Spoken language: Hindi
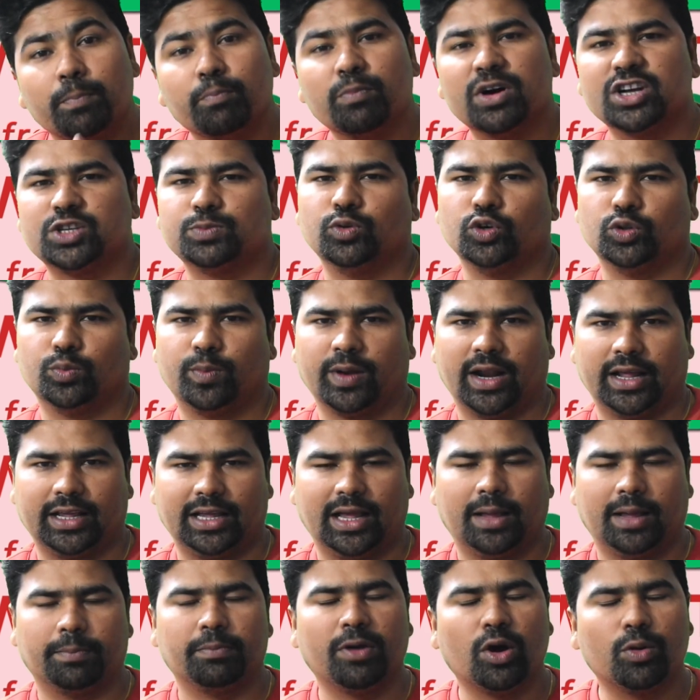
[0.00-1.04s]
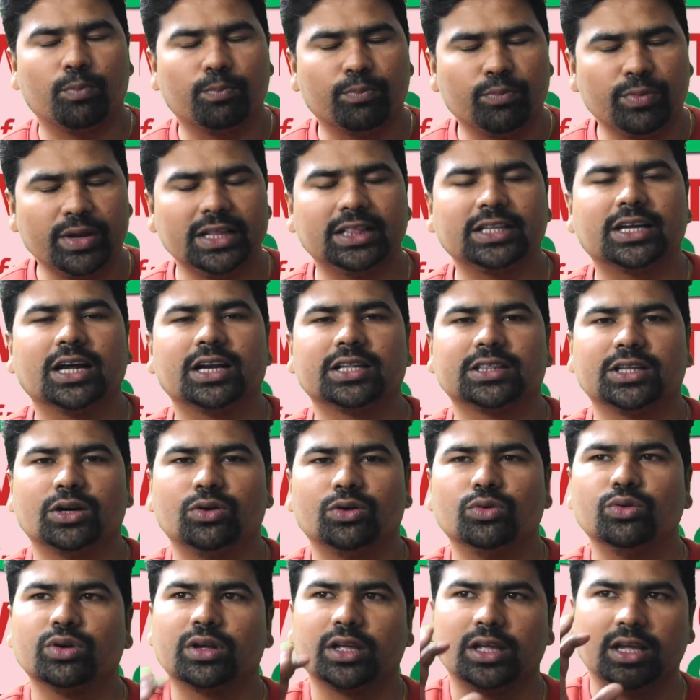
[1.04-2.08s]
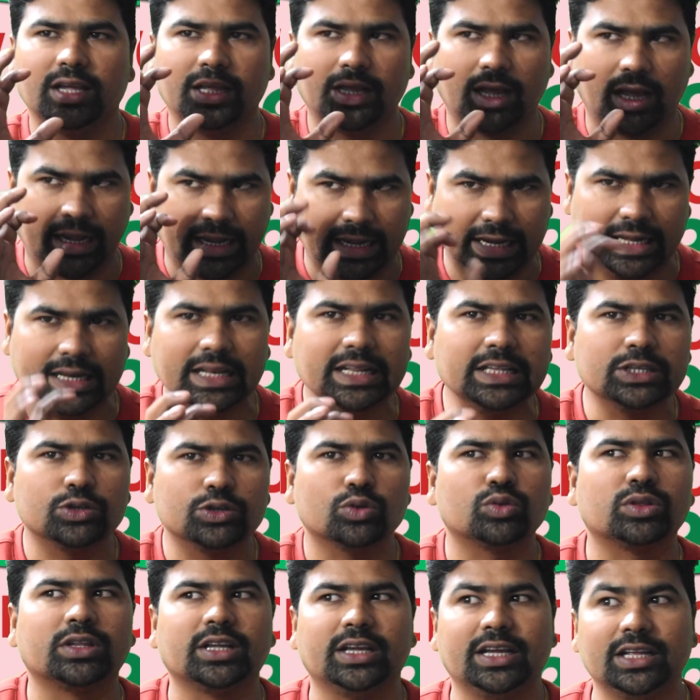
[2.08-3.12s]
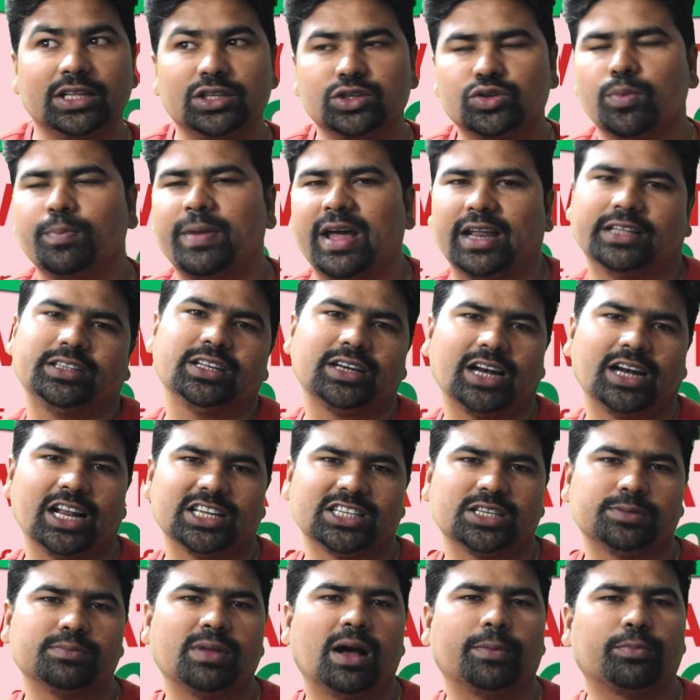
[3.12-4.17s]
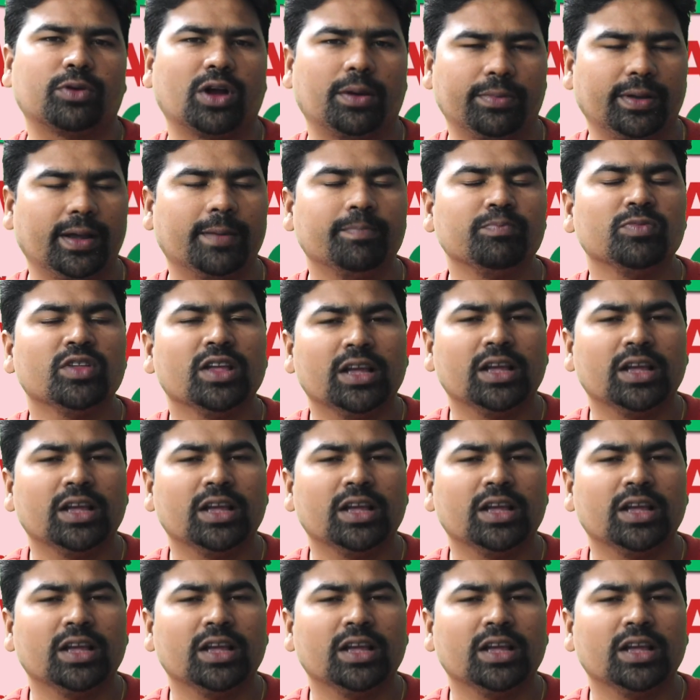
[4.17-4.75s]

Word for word: मजबूत बनाइए मैं उम्मीद करता हूँ कि इन जो इन जो मैराथन क्लासेस में आपको यहाँ पे